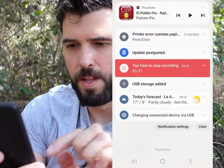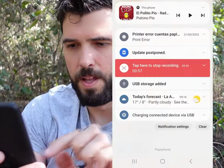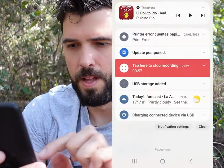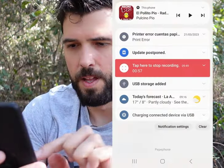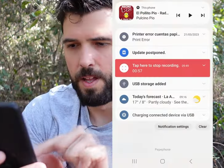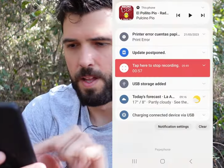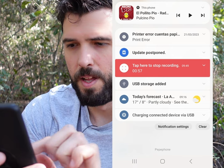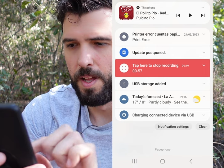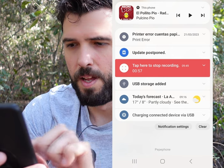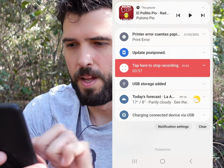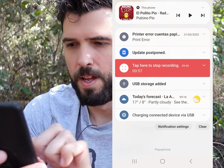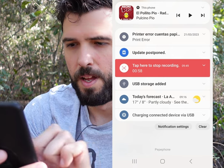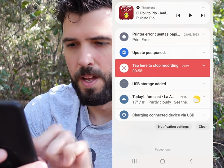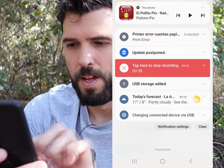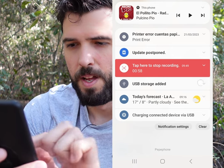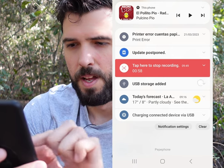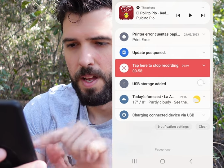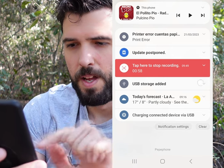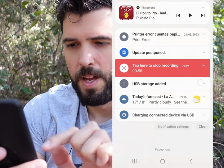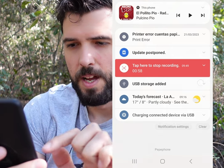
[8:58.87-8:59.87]
al móvil
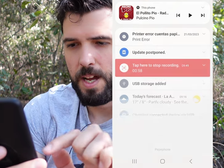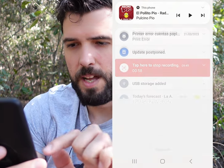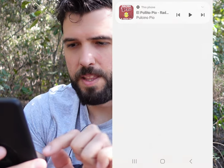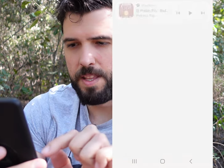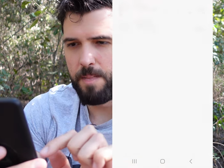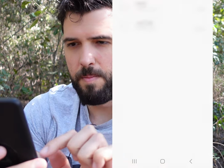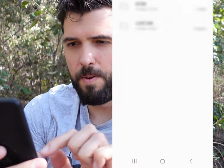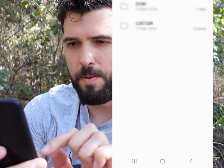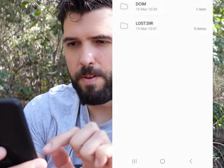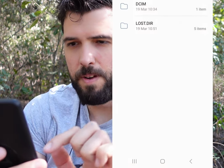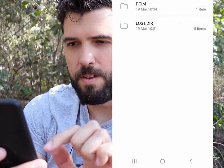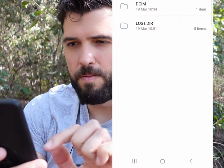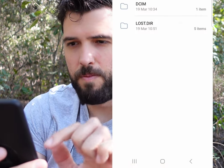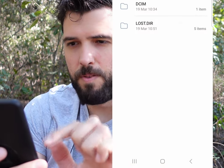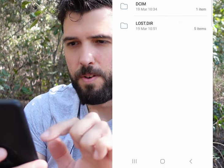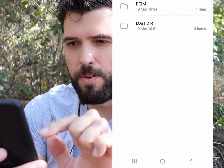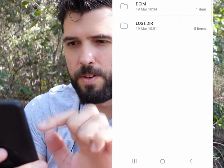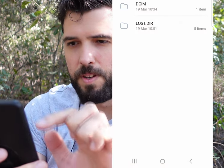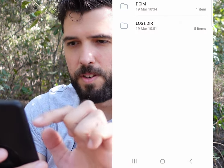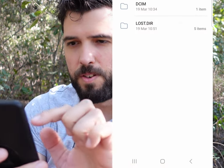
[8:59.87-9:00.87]
y ya me lo
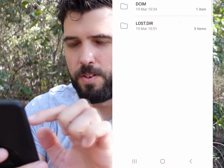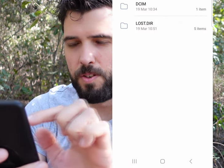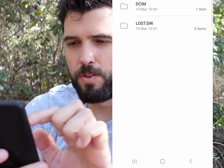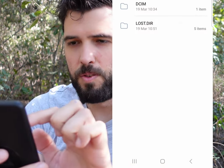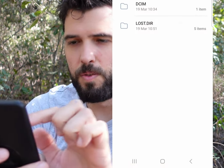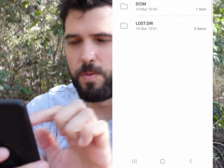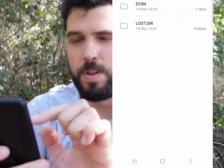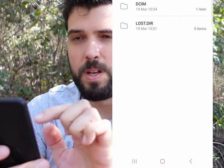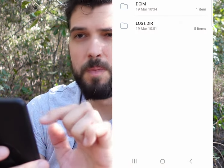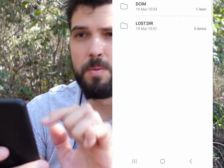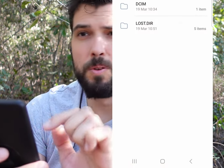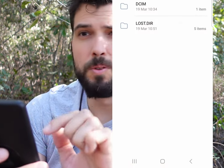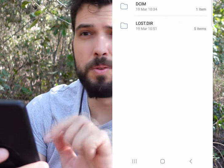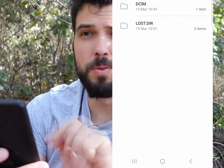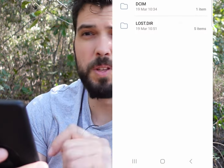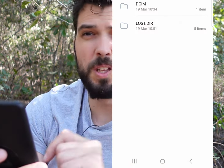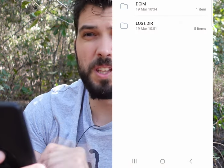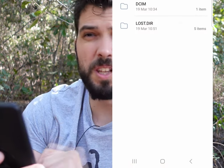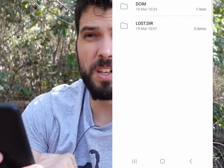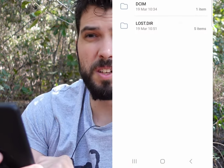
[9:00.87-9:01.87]
reconoce. Aquí
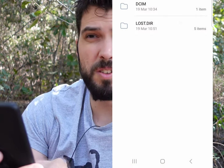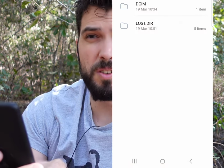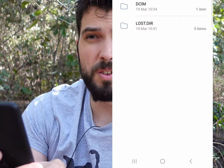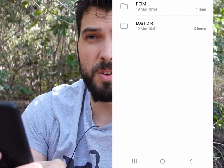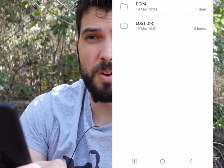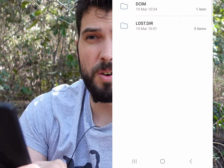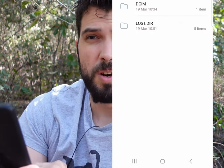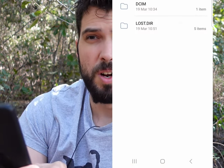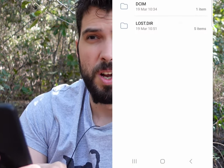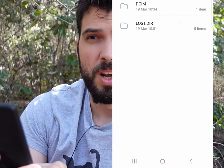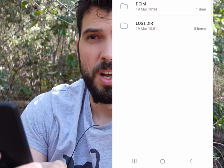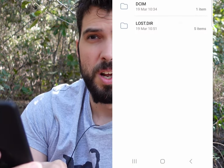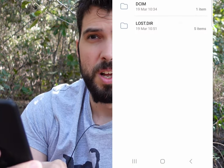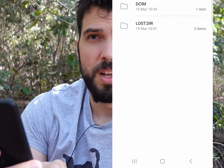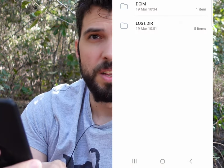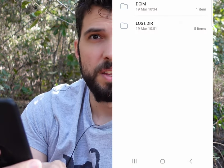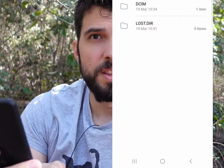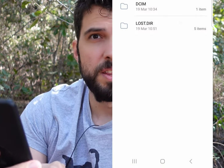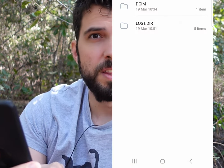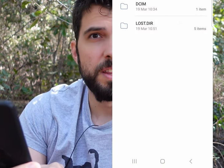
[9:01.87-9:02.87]
aparecerá la carpeta.
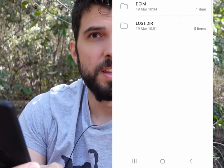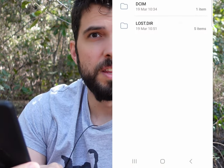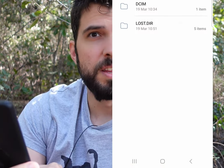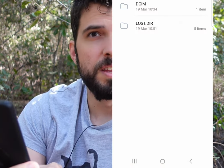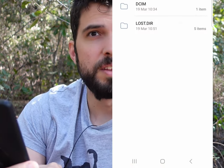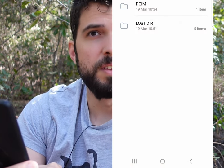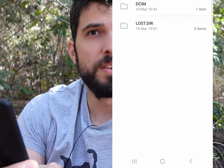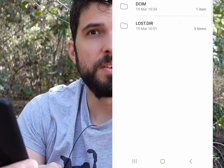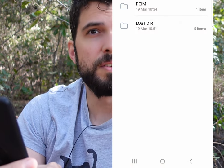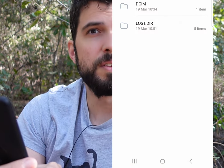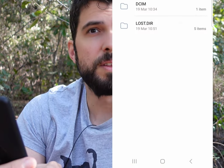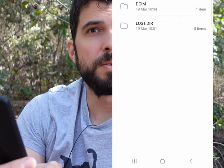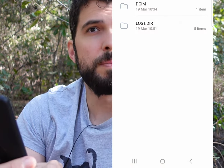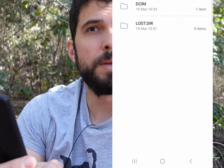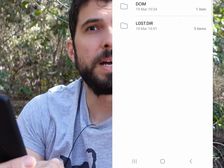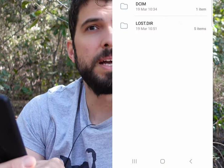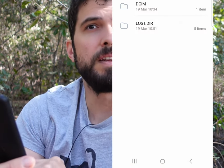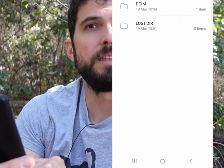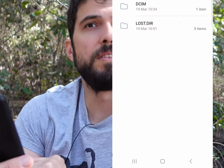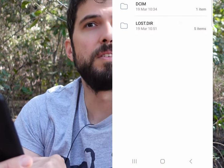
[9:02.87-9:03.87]
Me voy a la carpeta
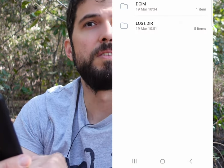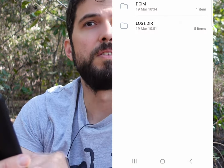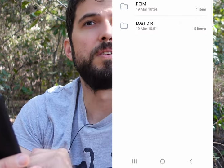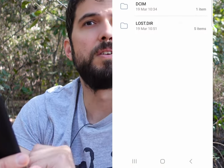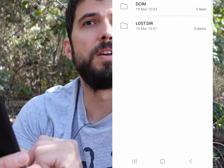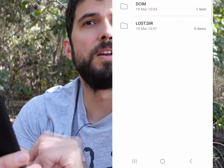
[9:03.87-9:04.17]
donde están